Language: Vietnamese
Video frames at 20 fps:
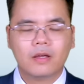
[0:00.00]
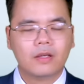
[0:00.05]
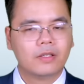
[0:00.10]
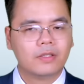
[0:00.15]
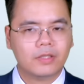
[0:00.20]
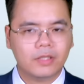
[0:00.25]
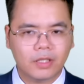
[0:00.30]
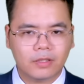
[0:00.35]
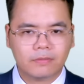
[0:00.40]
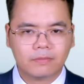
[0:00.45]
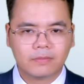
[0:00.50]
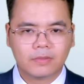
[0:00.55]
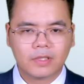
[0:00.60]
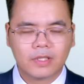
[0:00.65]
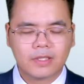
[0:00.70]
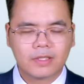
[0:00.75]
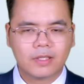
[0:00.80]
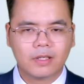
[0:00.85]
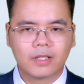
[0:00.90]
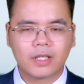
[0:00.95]
Nhưng
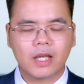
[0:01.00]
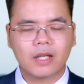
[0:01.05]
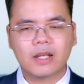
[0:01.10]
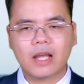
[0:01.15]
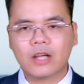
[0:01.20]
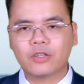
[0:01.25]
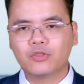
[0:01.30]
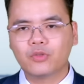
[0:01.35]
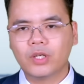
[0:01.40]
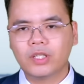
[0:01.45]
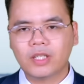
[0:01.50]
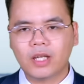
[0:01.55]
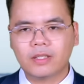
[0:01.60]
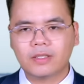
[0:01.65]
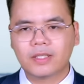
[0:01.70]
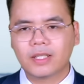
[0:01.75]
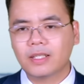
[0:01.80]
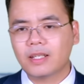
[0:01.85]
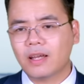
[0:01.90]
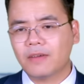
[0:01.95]
sự kiện đáng chú ý nhất
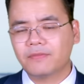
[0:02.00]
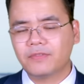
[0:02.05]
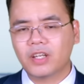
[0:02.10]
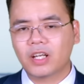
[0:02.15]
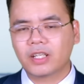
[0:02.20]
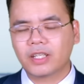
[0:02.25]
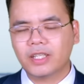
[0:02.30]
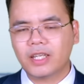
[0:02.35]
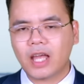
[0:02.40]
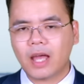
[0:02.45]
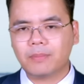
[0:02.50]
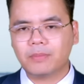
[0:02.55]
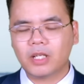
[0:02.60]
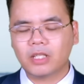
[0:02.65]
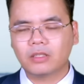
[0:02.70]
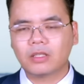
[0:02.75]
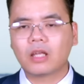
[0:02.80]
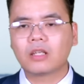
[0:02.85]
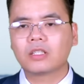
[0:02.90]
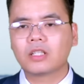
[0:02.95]
chính là việc Kiev đã
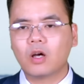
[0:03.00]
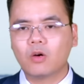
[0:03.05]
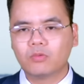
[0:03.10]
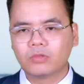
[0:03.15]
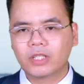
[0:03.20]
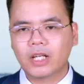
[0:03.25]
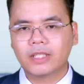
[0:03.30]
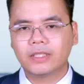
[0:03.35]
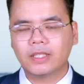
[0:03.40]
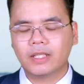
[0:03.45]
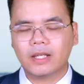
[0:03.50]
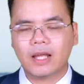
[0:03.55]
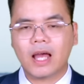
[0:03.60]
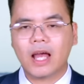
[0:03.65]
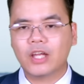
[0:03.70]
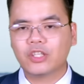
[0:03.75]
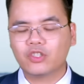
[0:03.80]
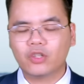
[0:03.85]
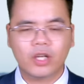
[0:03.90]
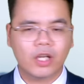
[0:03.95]
tấn công gây thiệt
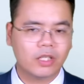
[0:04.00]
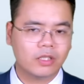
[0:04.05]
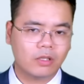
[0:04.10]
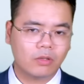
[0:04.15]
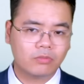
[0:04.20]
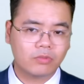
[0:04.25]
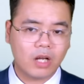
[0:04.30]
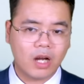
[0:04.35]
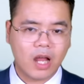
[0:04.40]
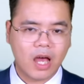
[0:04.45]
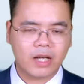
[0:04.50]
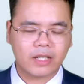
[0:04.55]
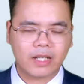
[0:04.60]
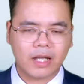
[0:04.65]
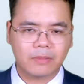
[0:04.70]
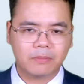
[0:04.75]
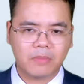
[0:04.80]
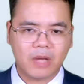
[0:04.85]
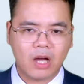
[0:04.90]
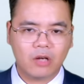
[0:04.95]
hại cho hệ thống radar
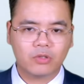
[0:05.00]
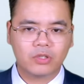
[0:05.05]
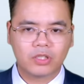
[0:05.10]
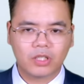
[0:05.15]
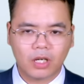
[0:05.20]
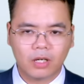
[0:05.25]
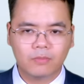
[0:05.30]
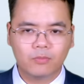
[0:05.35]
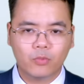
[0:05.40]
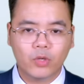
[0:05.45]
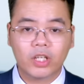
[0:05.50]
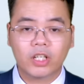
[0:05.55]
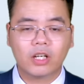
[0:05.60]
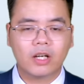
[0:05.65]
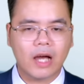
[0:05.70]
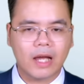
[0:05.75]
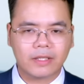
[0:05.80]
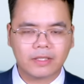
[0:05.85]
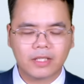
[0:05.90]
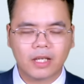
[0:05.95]
cảnh báo sớm nguy cơ
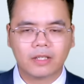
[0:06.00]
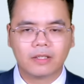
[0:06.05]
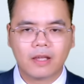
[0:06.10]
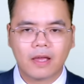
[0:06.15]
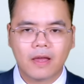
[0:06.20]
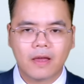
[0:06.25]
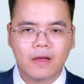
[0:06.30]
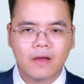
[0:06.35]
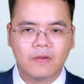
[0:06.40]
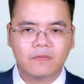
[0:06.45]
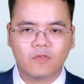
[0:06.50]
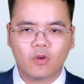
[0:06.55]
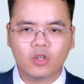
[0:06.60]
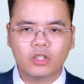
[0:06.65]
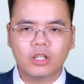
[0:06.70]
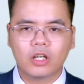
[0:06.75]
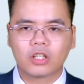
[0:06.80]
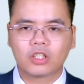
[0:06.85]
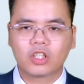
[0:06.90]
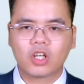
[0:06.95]
hạt nhân, vốn
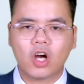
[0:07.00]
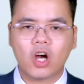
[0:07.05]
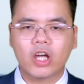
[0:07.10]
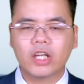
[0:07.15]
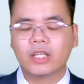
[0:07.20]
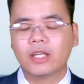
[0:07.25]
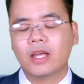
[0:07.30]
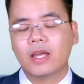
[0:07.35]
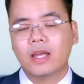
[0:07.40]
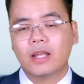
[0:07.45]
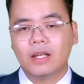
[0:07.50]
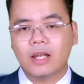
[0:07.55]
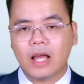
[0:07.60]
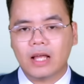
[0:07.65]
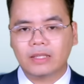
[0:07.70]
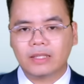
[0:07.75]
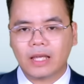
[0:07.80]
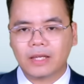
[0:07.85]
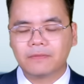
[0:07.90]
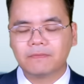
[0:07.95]
được coi
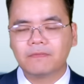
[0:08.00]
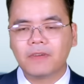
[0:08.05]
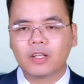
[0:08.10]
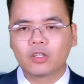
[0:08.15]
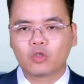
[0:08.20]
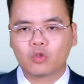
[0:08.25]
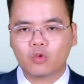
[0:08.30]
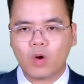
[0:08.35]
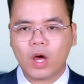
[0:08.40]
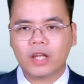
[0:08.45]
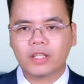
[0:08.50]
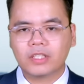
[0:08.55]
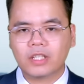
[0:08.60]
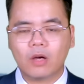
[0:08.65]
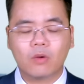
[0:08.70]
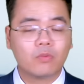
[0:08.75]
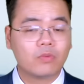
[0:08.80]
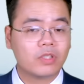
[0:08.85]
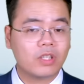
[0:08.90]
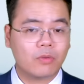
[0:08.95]
là thành phần quan
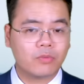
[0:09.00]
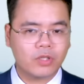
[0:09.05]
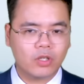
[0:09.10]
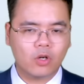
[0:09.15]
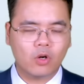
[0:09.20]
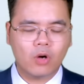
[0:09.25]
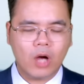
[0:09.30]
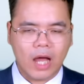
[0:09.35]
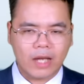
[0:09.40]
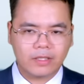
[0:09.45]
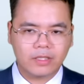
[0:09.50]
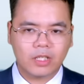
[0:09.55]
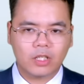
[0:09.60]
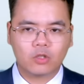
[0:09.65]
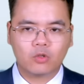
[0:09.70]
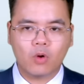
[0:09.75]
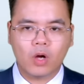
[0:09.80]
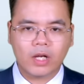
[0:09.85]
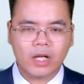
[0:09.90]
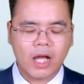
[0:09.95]
trọng trong chiếc ô hạt nhân
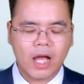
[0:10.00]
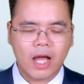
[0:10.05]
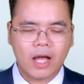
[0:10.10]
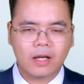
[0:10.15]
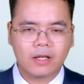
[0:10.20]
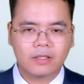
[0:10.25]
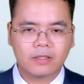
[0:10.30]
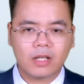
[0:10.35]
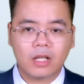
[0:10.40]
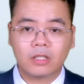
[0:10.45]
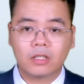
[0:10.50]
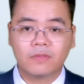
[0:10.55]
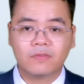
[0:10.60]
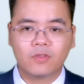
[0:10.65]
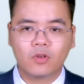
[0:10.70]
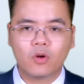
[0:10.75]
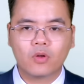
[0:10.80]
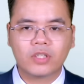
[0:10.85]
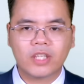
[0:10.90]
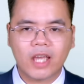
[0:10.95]
của Nga đặt ở
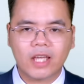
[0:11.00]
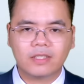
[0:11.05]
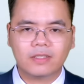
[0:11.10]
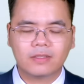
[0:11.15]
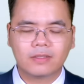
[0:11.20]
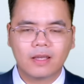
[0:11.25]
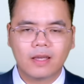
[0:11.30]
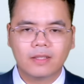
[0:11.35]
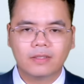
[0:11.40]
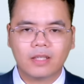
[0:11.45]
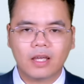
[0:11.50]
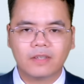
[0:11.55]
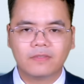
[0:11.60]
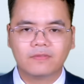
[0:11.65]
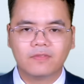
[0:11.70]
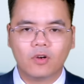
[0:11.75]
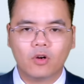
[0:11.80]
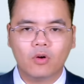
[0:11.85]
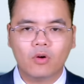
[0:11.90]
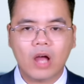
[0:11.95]
Voronezh, thành
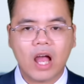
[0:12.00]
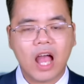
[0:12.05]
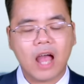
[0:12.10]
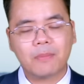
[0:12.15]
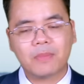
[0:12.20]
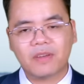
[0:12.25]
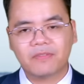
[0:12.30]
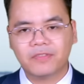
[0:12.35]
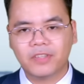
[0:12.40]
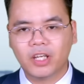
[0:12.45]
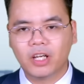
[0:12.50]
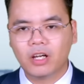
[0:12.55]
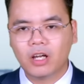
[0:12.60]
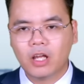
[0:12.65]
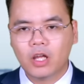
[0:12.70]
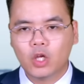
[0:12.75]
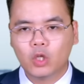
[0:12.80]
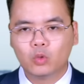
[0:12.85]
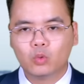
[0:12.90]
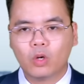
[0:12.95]
phố Amavir,
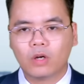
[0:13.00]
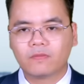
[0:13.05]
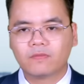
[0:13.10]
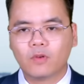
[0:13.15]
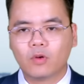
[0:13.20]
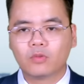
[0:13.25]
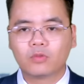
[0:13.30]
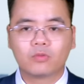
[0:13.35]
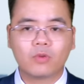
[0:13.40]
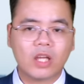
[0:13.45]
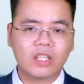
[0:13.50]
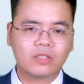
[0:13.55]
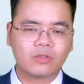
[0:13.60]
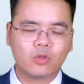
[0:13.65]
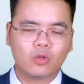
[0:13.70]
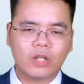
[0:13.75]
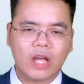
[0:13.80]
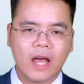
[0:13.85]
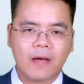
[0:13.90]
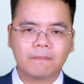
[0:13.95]
thuộc vùng
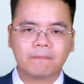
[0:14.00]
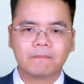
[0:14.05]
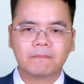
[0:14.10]
Krasnodar.